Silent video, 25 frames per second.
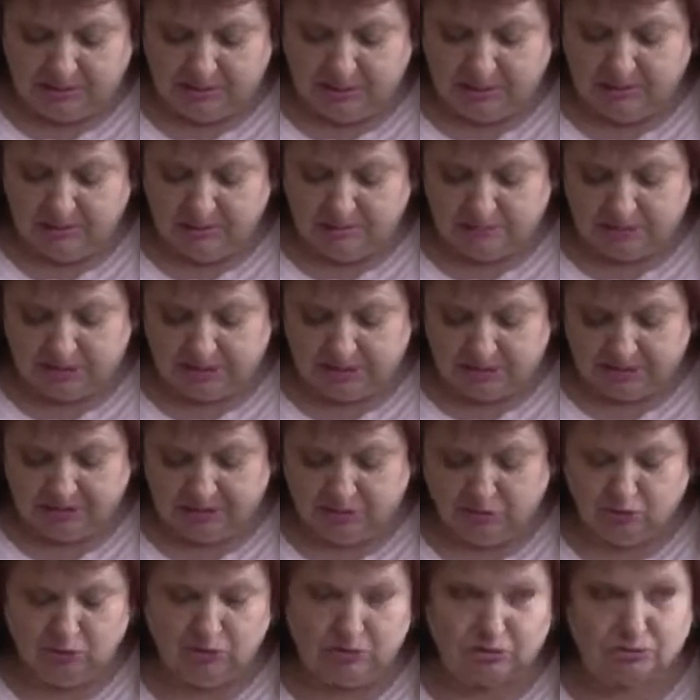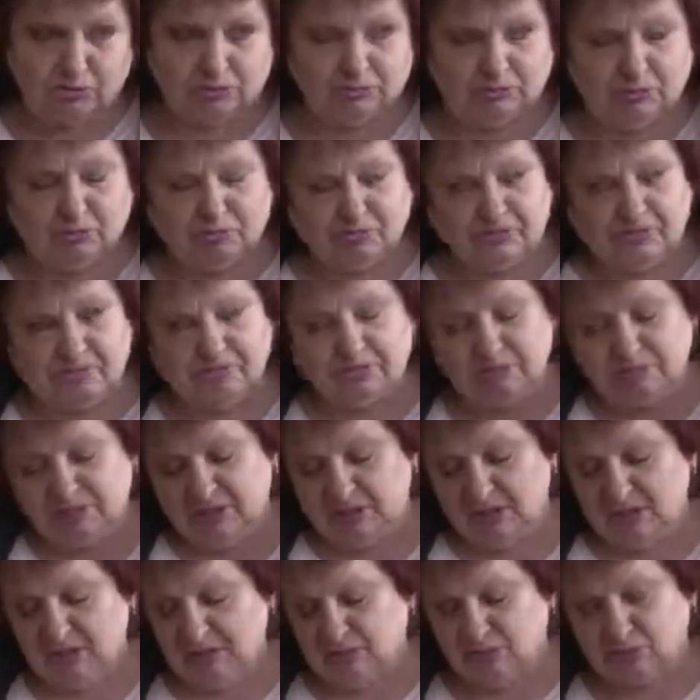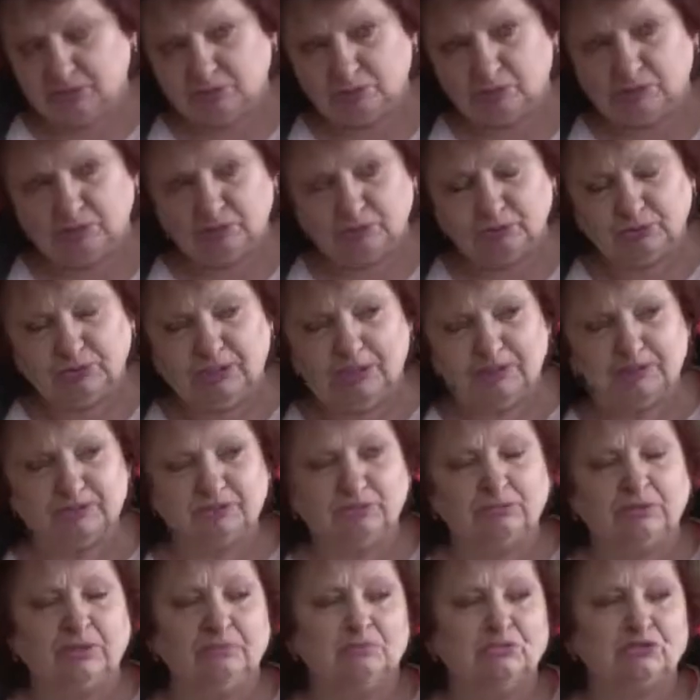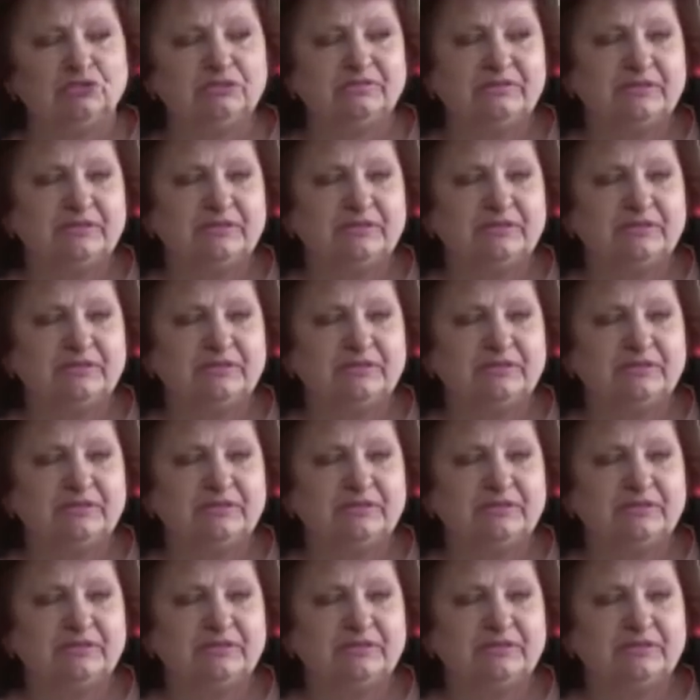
война, вышли на улицу, ну, все выбегают, кто куда, кто кому